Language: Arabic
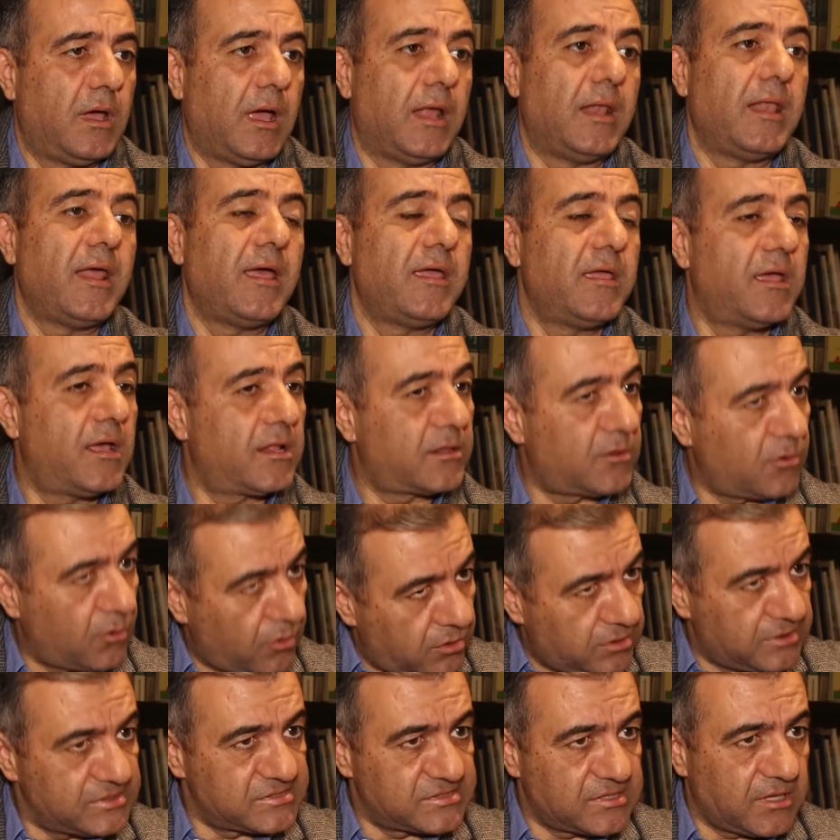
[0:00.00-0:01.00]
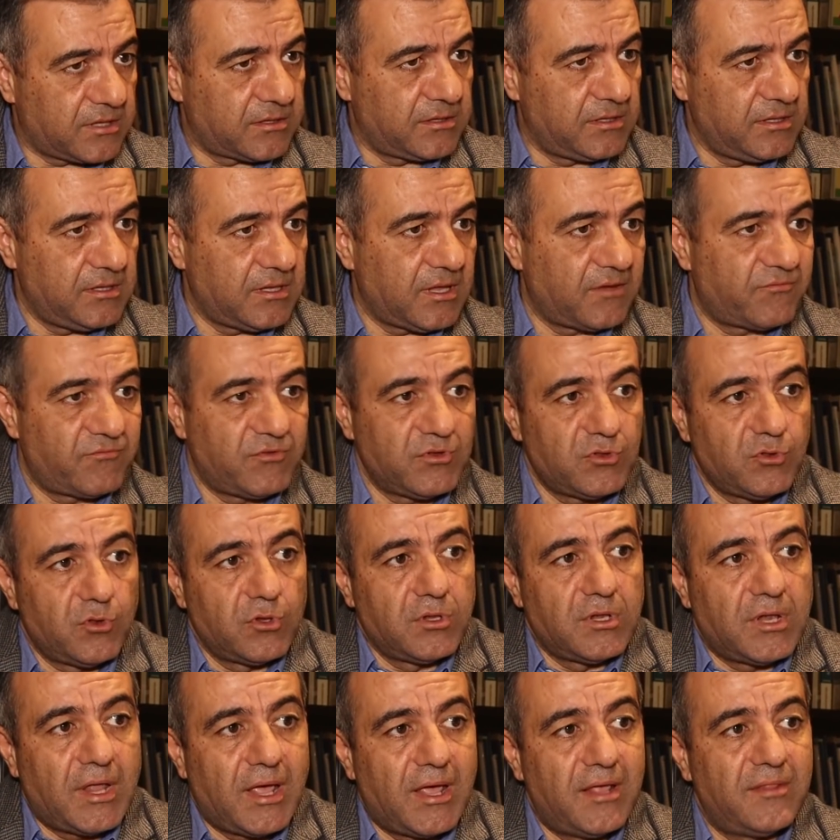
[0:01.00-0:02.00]
الهيئات الاقتصادية في
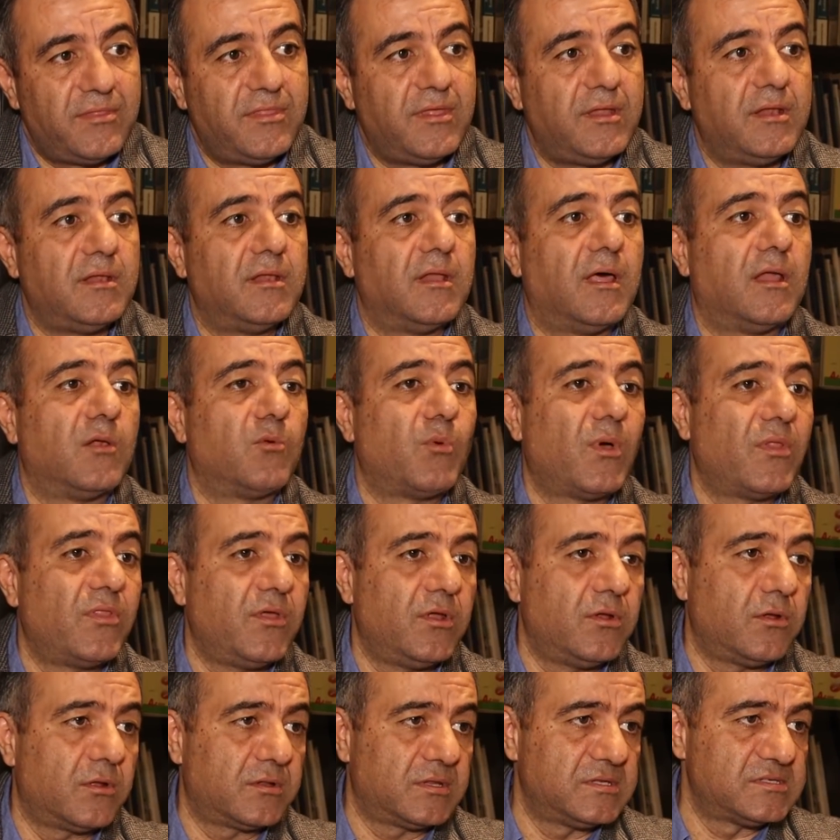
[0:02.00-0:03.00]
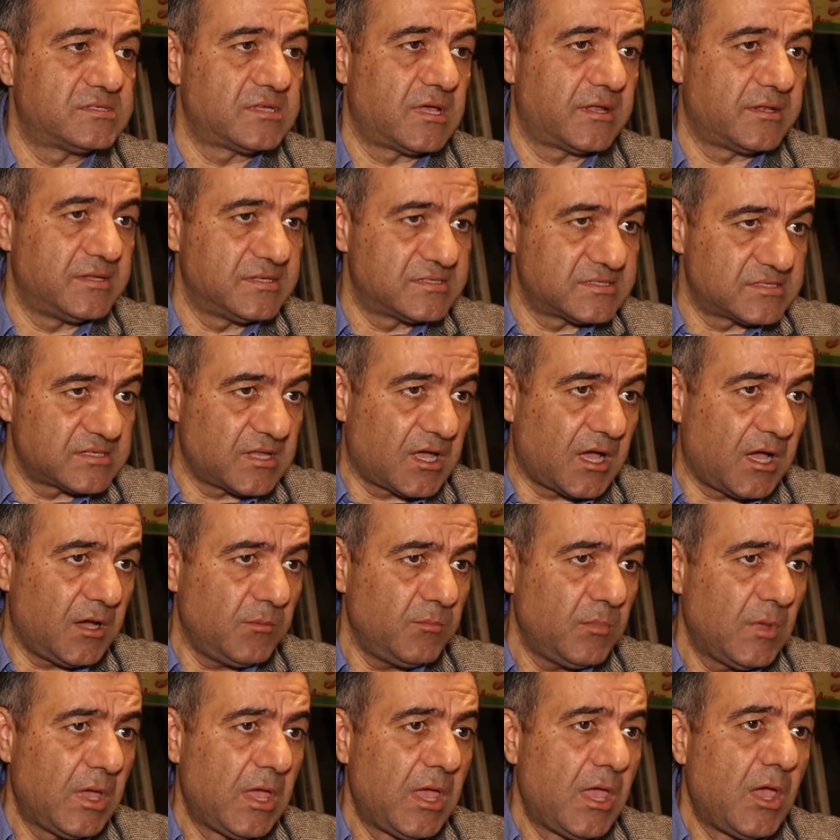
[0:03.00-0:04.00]
ظل هذا الوضع الاقتصادي
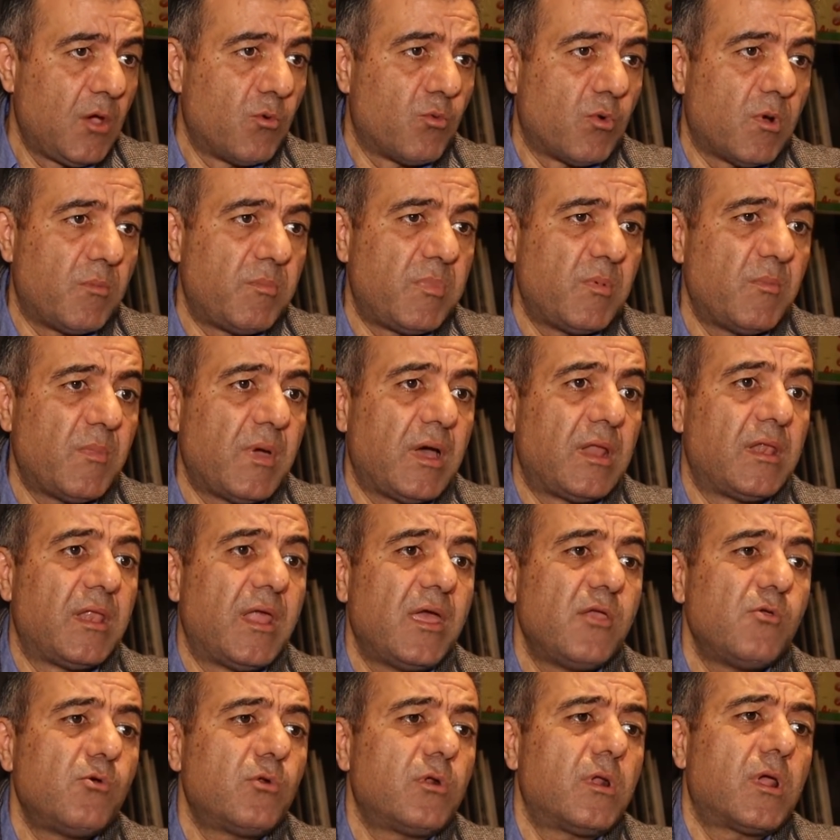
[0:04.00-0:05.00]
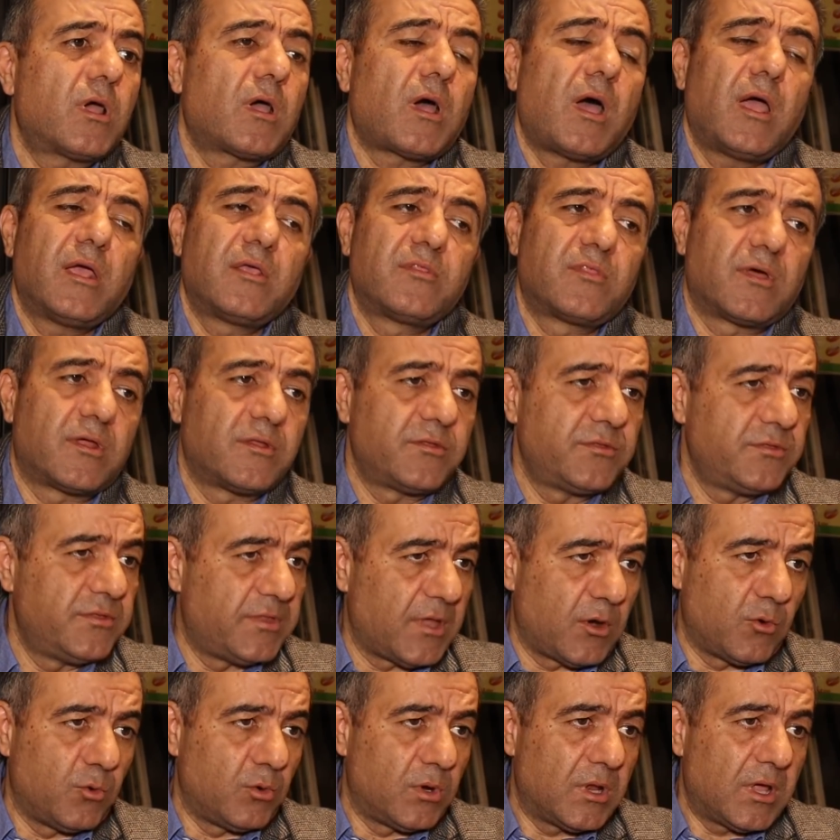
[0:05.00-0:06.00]
الصعب وبما لا يرهق أيضا
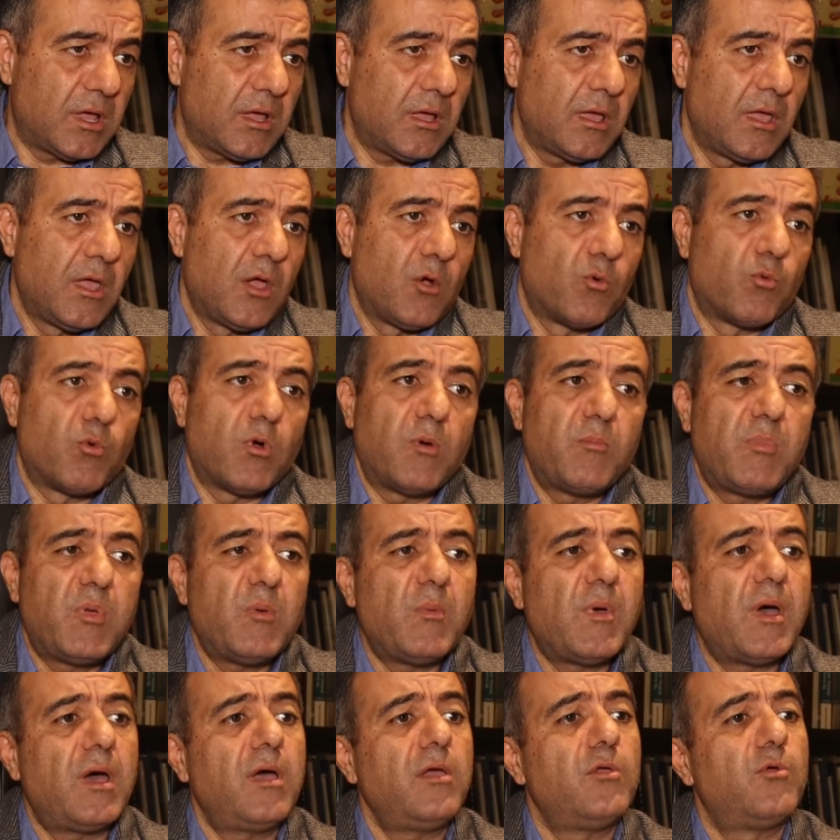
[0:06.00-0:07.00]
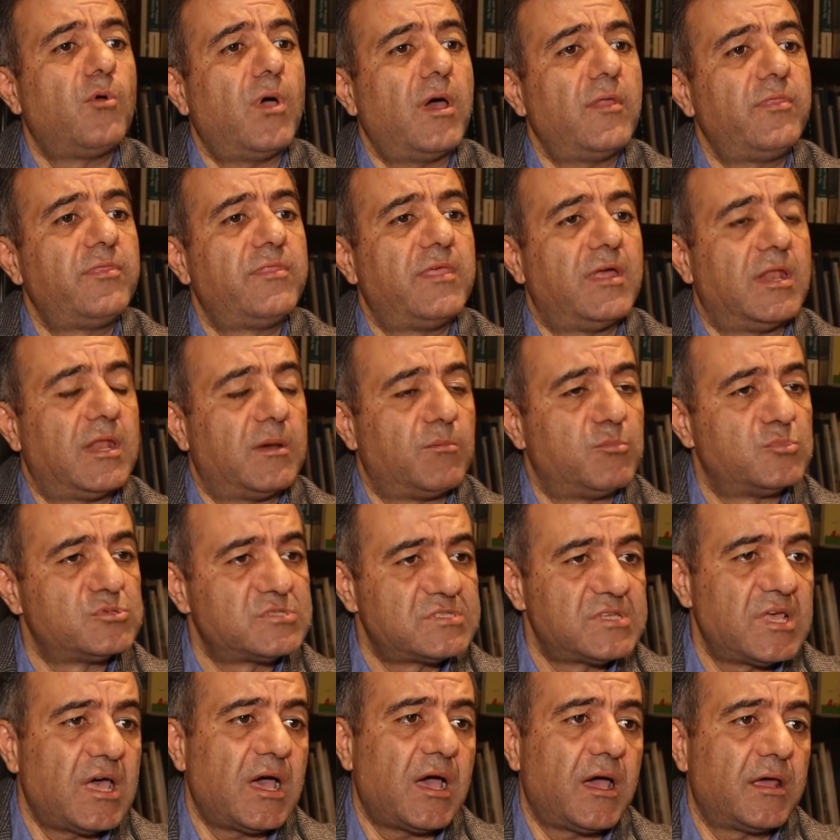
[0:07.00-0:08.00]
الدولة وبما يؤدي إلى
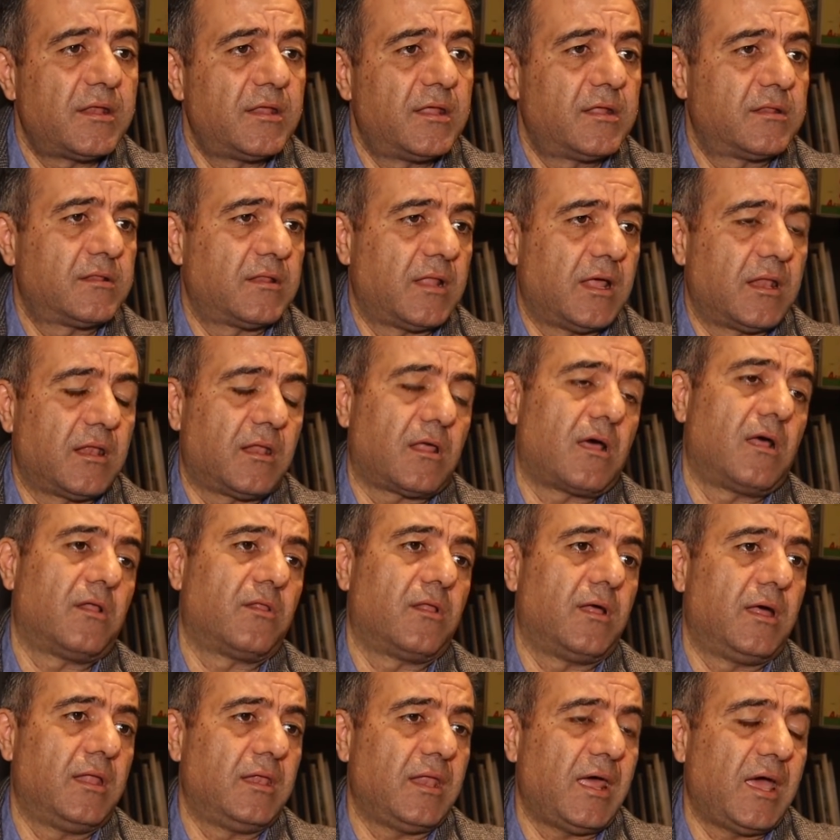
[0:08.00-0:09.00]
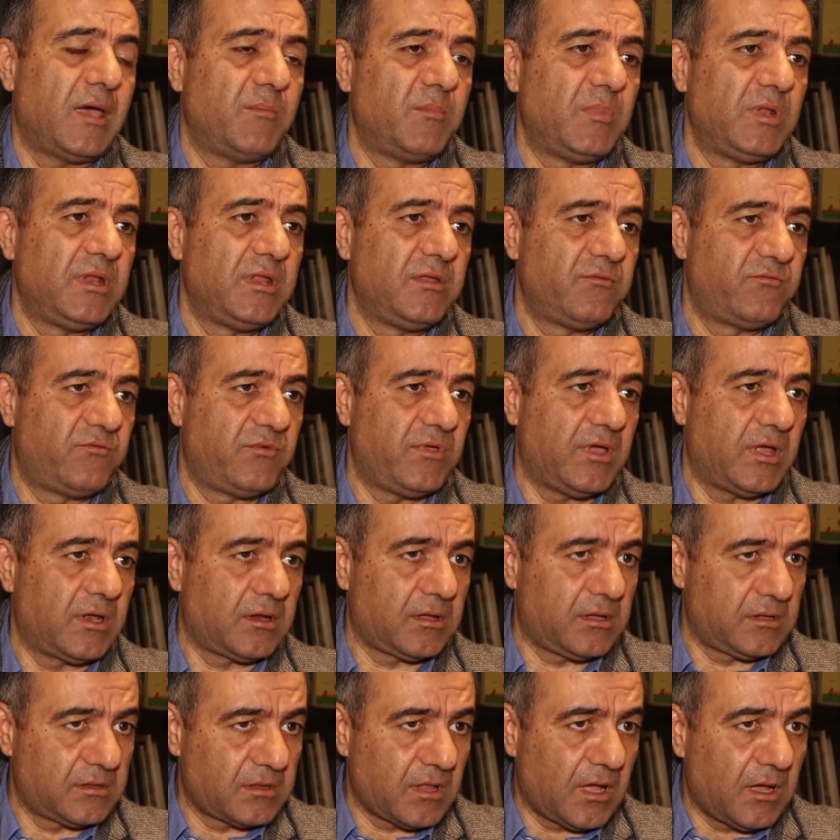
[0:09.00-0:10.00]
مساعدة العاملين في
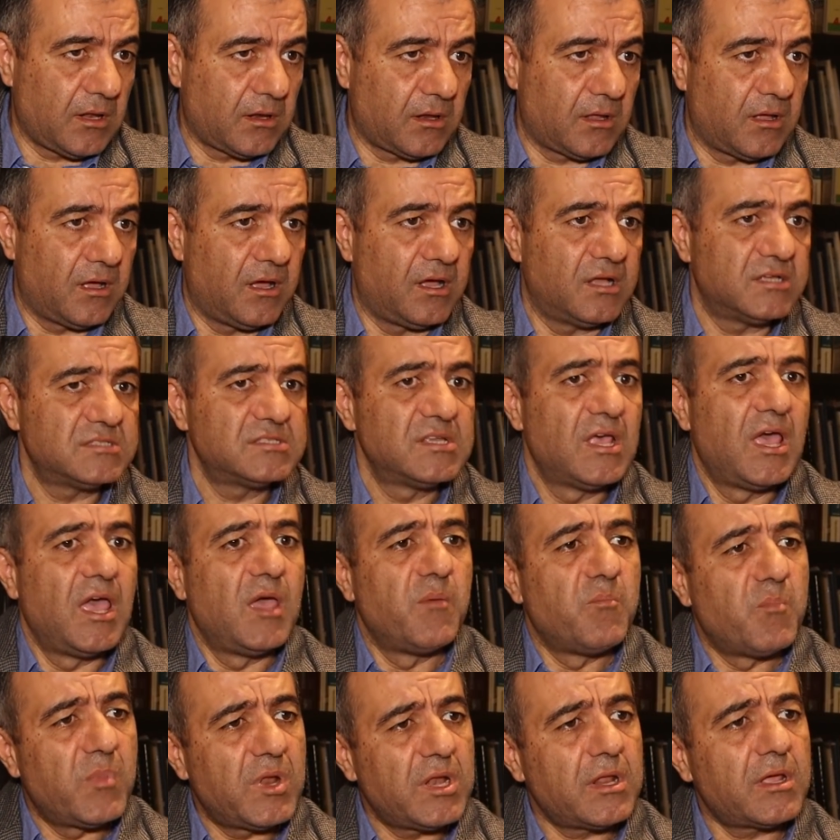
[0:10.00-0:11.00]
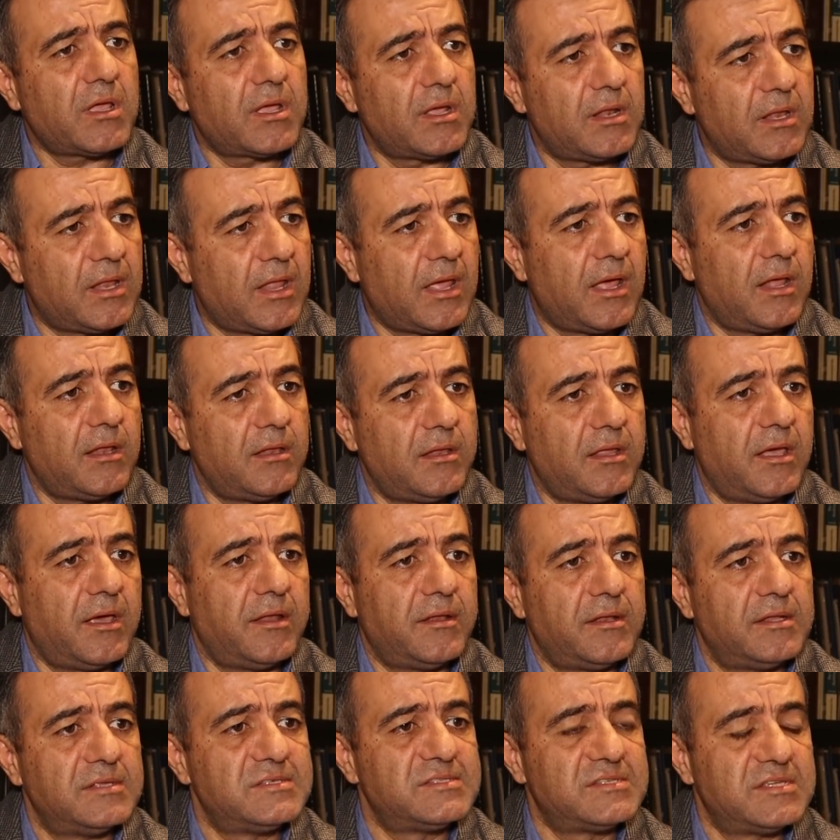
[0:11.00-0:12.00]
القطاع الخاص من خلال
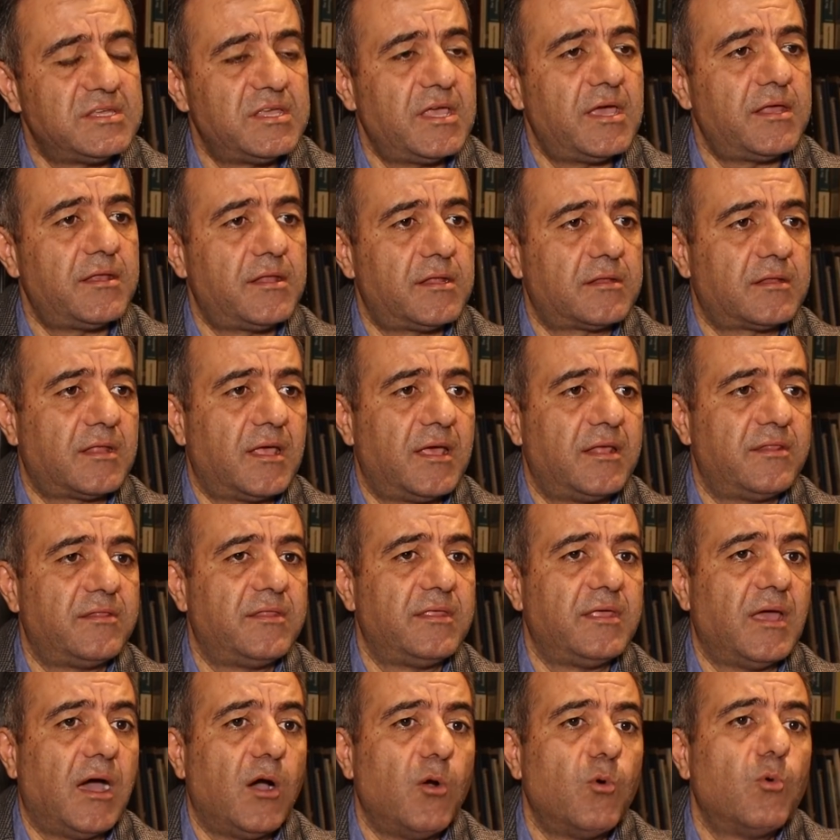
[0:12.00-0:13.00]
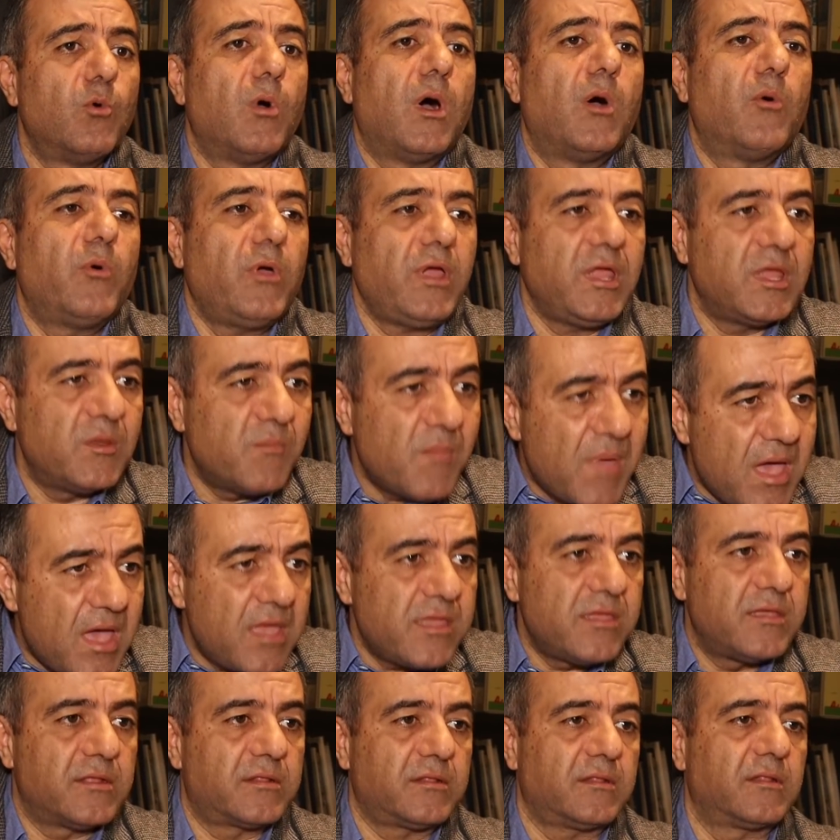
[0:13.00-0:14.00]
يعني زيادة هذه أو أو
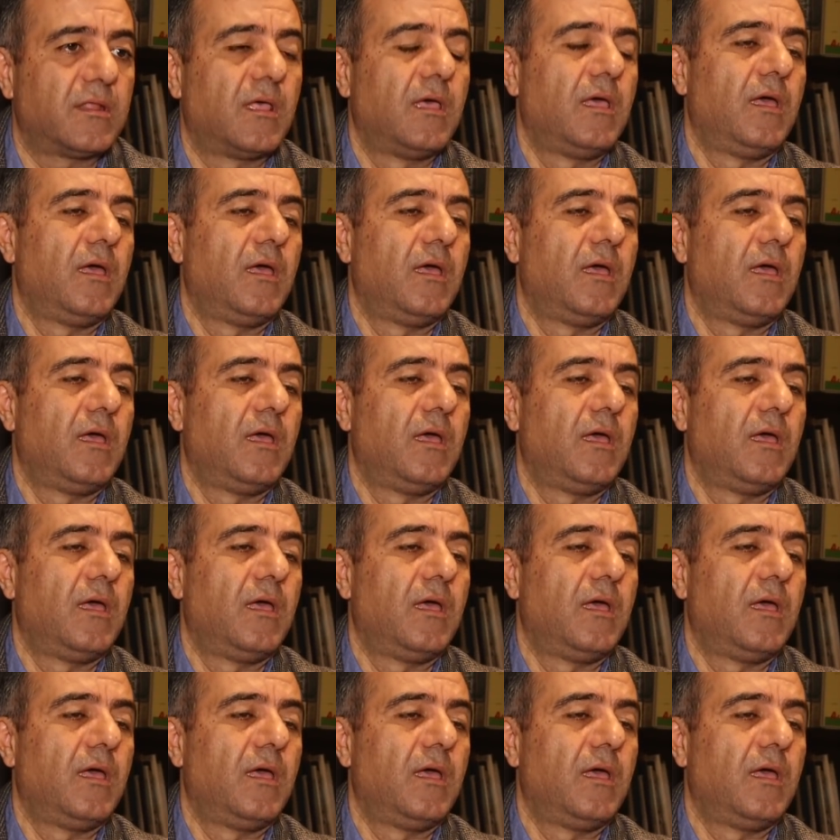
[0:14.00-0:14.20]
حماية